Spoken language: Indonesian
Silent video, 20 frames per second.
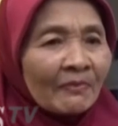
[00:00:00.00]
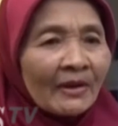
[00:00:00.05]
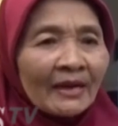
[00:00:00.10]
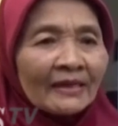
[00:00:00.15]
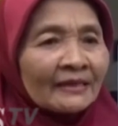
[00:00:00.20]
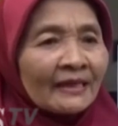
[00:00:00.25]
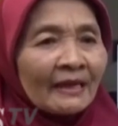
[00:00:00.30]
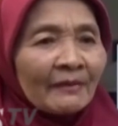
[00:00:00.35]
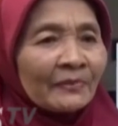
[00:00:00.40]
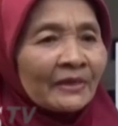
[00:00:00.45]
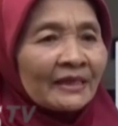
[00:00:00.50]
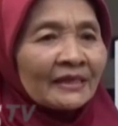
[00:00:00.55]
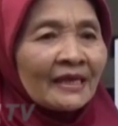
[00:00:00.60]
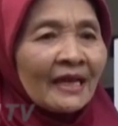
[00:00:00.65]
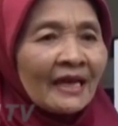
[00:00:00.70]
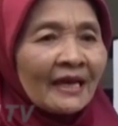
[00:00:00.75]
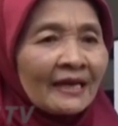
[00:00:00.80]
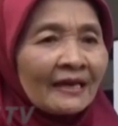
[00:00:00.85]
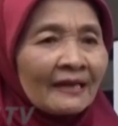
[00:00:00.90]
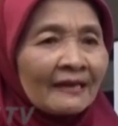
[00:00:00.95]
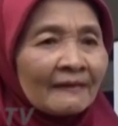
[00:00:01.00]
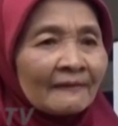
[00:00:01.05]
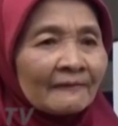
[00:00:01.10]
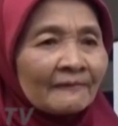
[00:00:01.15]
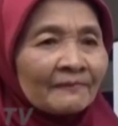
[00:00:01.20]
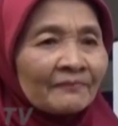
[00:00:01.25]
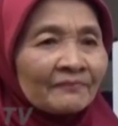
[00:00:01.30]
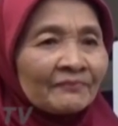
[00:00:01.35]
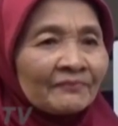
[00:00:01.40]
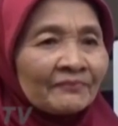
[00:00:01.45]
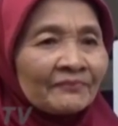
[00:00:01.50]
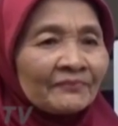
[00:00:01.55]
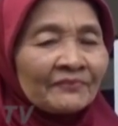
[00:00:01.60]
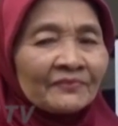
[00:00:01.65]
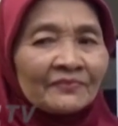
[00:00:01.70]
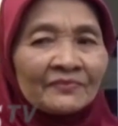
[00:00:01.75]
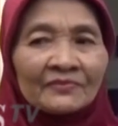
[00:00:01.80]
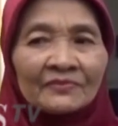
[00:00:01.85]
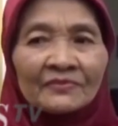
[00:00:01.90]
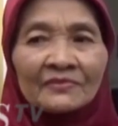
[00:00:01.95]
apa enggak pernah. Sudah
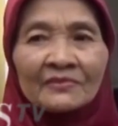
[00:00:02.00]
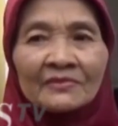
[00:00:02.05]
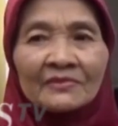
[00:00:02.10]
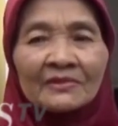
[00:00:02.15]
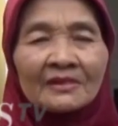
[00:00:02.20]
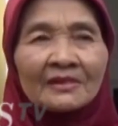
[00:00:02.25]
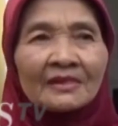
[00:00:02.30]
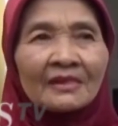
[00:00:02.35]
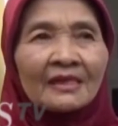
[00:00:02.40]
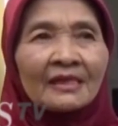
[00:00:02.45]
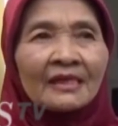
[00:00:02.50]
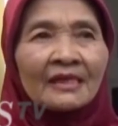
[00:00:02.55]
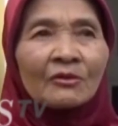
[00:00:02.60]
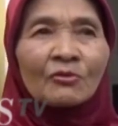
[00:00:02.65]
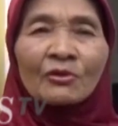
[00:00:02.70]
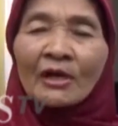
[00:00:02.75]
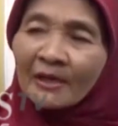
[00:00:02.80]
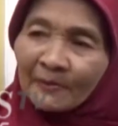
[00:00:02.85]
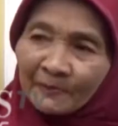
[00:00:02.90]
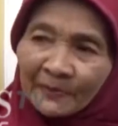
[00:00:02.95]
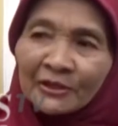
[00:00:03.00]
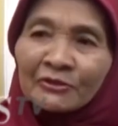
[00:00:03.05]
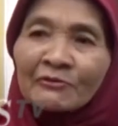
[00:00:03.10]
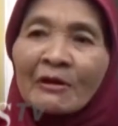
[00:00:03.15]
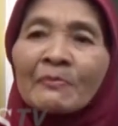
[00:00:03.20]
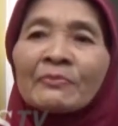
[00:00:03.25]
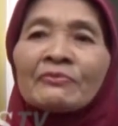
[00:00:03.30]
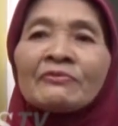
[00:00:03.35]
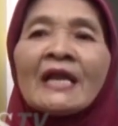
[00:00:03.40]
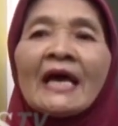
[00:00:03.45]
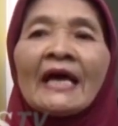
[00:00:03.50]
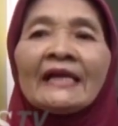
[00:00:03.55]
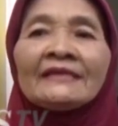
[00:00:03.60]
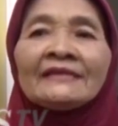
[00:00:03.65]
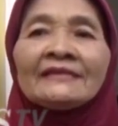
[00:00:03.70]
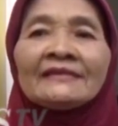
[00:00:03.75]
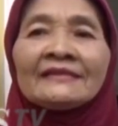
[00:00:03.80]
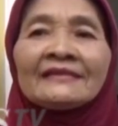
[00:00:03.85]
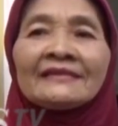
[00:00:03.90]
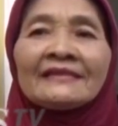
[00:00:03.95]
berapa lama, Bu? Kurang lebih dua bulan.
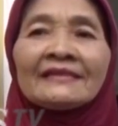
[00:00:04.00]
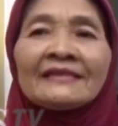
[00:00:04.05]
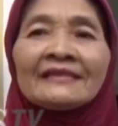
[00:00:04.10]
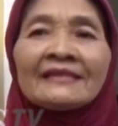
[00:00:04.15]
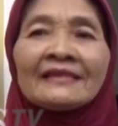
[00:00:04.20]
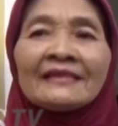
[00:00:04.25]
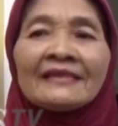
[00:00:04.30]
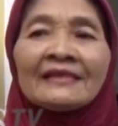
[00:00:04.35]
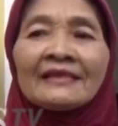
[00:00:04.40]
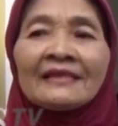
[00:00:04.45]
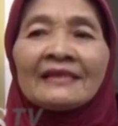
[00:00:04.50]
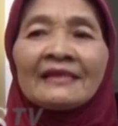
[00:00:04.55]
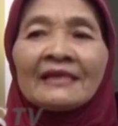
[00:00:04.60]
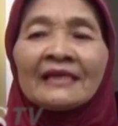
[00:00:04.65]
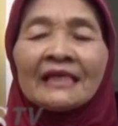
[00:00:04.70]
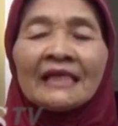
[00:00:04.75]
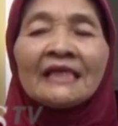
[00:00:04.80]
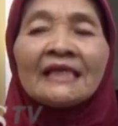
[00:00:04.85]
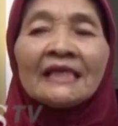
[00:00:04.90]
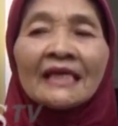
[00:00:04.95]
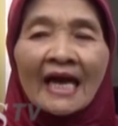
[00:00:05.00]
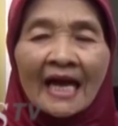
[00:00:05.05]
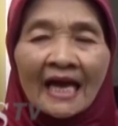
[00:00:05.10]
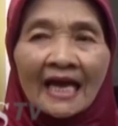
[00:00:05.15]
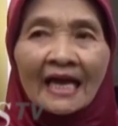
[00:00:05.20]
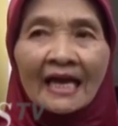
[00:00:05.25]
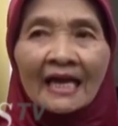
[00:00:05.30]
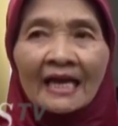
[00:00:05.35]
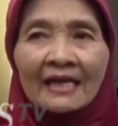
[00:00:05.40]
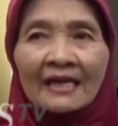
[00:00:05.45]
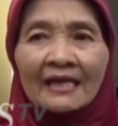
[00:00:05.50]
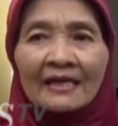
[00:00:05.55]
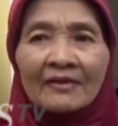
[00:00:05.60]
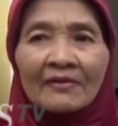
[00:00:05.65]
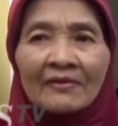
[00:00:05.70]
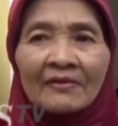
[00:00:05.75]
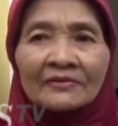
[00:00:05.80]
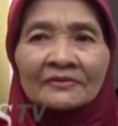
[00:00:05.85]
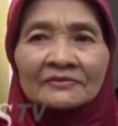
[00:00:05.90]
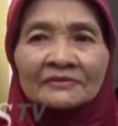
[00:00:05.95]
Oh, baru dua bulan ini. Iya. Berapa orang,
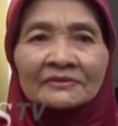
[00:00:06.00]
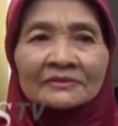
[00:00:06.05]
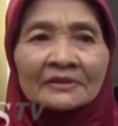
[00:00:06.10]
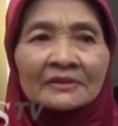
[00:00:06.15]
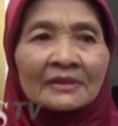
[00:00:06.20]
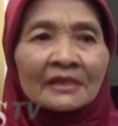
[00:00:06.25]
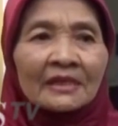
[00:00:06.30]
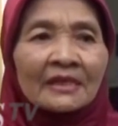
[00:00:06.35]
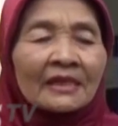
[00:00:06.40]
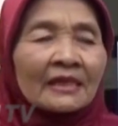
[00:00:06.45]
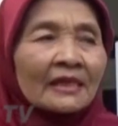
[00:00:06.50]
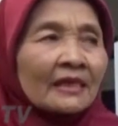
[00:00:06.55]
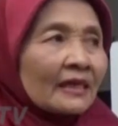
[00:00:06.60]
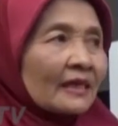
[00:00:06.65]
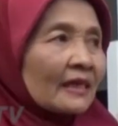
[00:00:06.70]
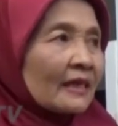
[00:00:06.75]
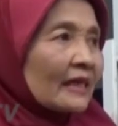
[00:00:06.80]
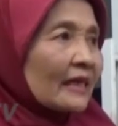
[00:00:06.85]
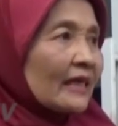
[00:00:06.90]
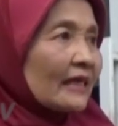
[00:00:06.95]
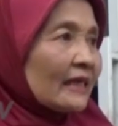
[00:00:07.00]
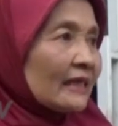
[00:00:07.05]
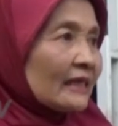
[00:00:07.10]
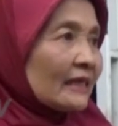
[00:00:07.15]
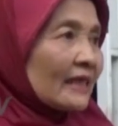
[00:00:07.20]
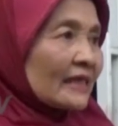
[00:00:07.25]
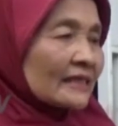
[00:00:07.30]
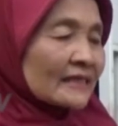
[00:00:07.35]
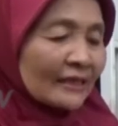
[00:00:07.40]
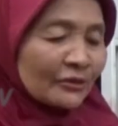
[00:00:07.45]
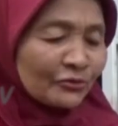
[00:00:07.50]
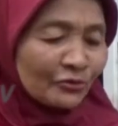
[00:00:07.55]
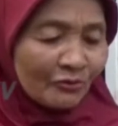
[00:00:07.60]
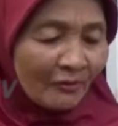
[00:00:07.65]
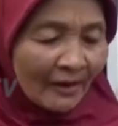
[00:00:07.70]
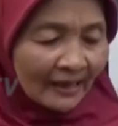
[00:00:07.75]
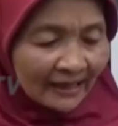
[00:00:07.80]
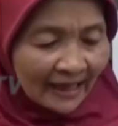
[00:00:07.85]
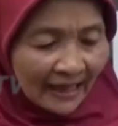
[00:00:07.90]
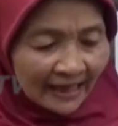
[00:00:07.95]
Bu? Berapa orang, Bu? Satu keluarga atau? Ya, satu
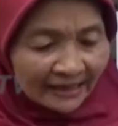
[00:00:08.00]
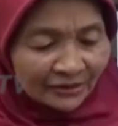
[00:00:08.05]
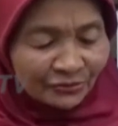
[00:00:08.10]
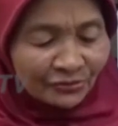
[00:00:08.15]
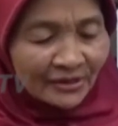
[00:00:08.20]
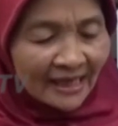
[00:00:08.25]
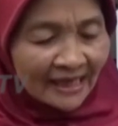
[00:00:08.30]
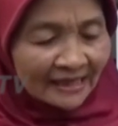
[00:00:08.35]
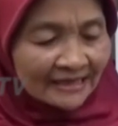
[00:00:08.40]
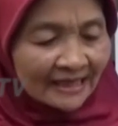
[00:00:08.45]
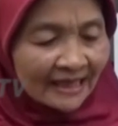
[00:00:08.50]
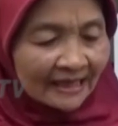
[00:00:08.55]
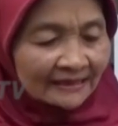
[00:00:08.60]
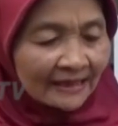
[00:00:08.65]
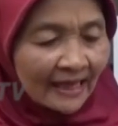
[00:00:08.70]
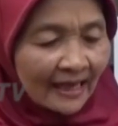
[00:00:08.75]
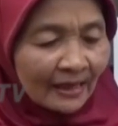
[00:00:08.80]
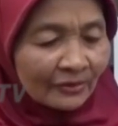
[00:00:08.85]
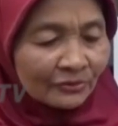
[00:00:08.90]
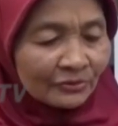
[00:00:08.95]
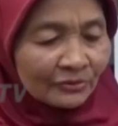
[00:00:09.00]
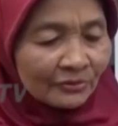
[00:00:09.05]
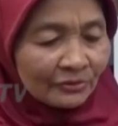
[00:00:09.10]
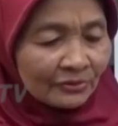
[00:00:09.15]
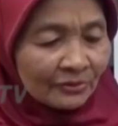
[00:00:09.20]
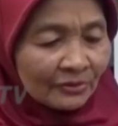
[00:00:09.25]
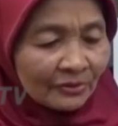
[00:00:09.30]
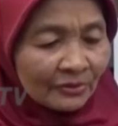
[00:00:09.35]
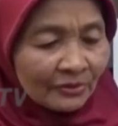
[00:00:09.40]
keluarga itu yang saya tahu